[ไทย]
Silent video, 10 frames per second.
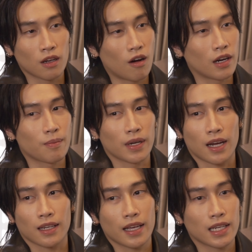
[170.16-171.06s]
ก็อันนี้เป็นค
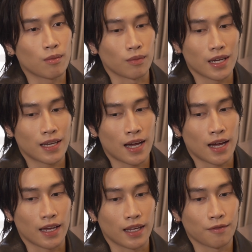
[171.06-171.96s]
รั้งแรกที่ผมได้
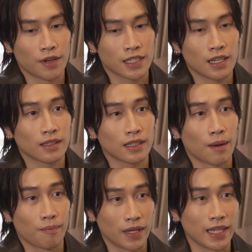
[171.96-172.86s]
ถ่ายแฟชั่น
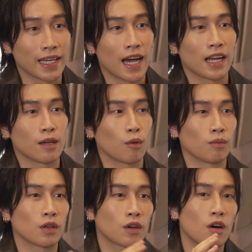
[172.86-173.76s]
กับนาฬิกานะผม
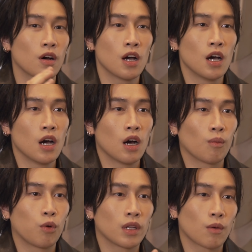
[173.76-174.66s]
แล้วก็
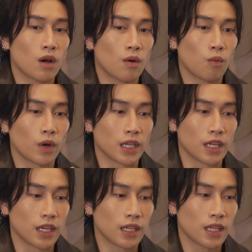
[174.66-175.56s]
พูดเลยว่าวันนี้